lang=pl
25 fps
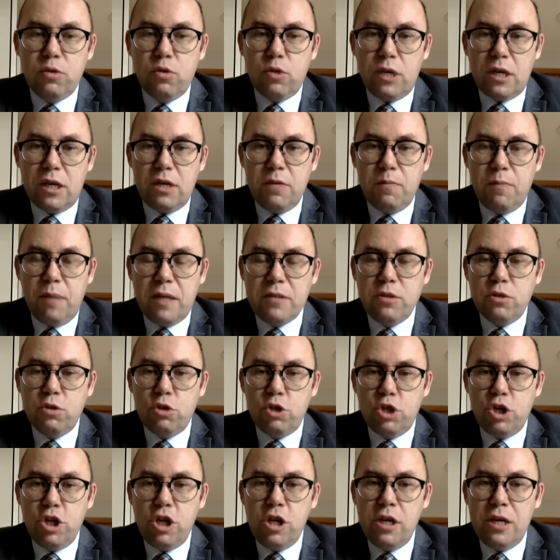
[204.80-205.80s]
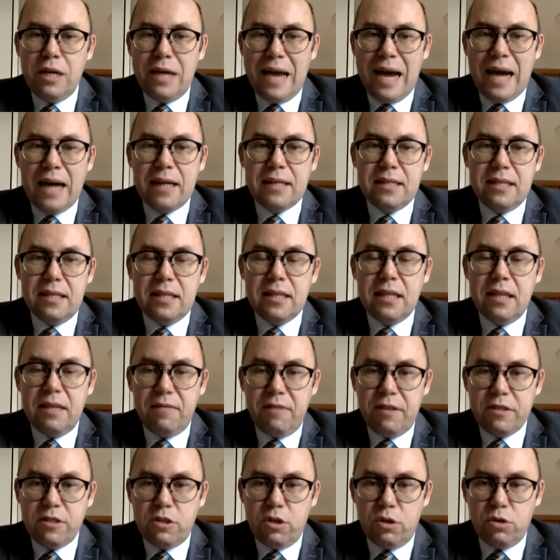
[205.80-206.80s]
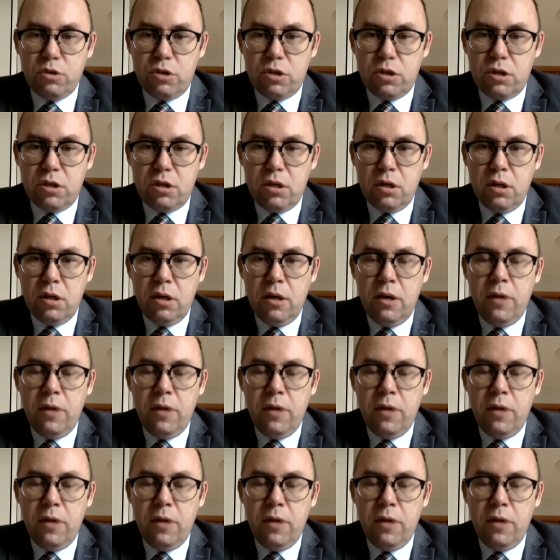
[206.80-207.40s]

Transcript: to taki bardzo silny akcent na wartości.